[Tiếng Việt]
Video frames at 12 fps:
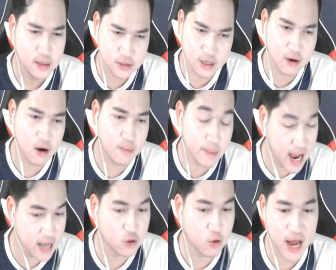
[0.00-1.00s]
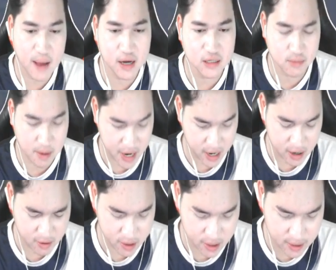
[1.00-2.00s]
chẳng gọi bị bạn tụt đá vào sầm hai
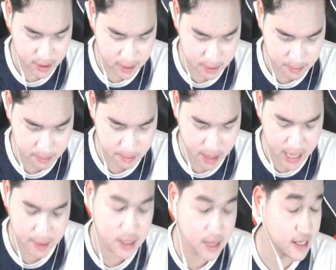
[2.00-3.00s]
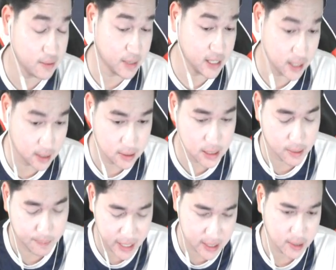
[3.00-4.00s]
khớt đôi khi anh chỉ muốn tham gia chỉ mà tận tờ
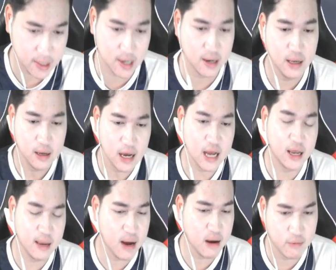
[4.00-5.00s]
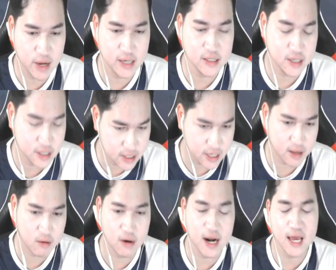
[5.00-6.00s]
tiền tận tiền anh những cái băng của bây giờ chẳng như này
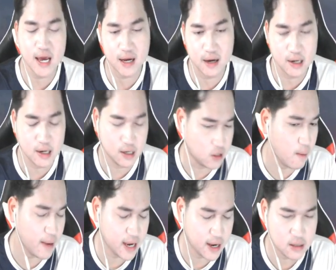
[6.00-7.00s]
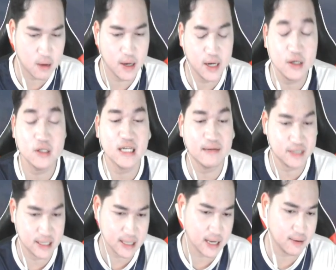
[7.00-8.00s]
là con này hai khớt ở thọp hai khớt thọp ấy nó chỉ trăm
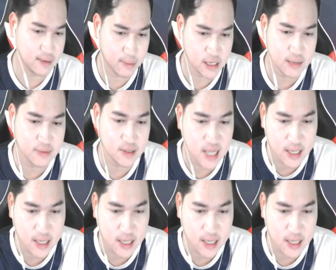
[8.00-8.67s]
dần từ và đây bạn trăm dần